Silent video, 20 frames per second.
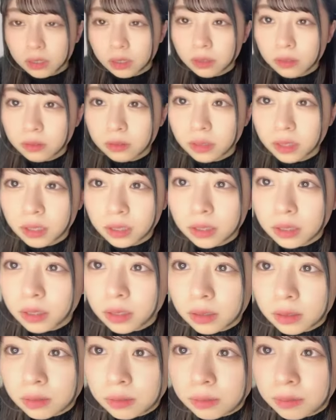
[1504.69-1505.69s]
今日なん
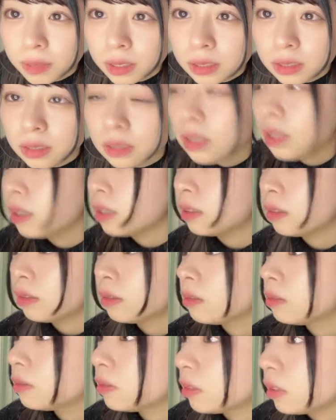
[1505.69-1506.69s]
かまつげ
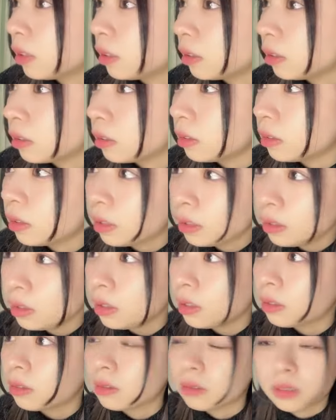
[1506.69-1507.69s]
かな何
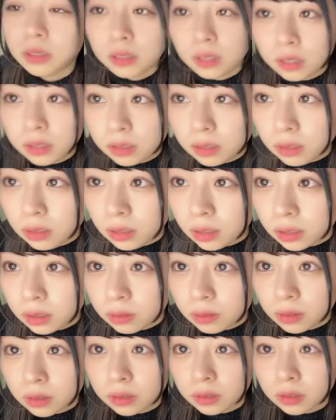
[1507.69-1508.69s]
だろうね何が良
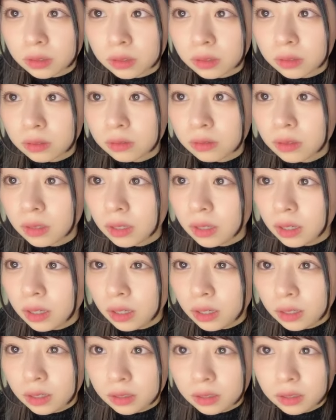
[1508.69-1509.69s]
かったんだろ
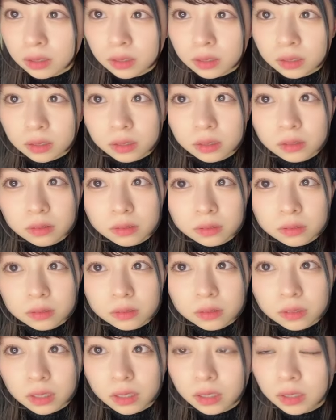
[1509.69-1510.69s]
うかな今日
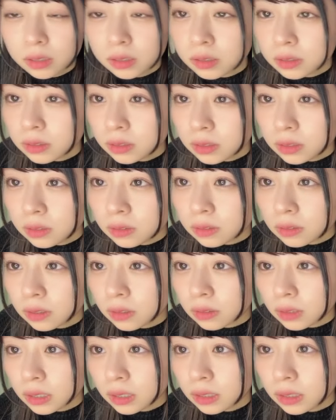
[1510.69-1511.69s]
何がいいのか
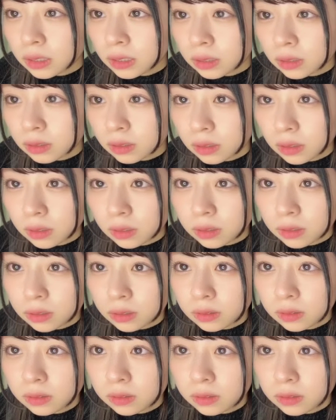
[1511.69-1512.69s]
分かんないけどなんか
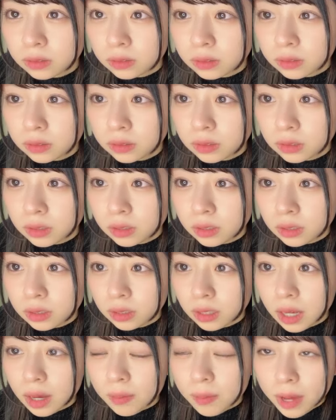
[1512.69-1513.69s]

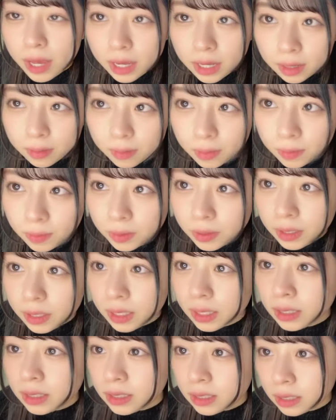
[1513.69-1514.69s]
あ前髪もいい
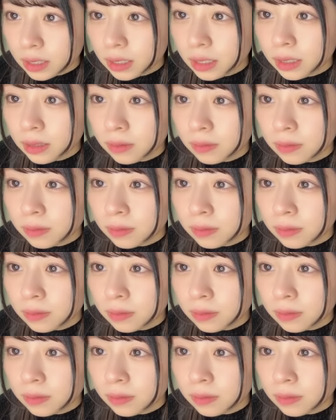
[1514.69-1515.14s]
感じだね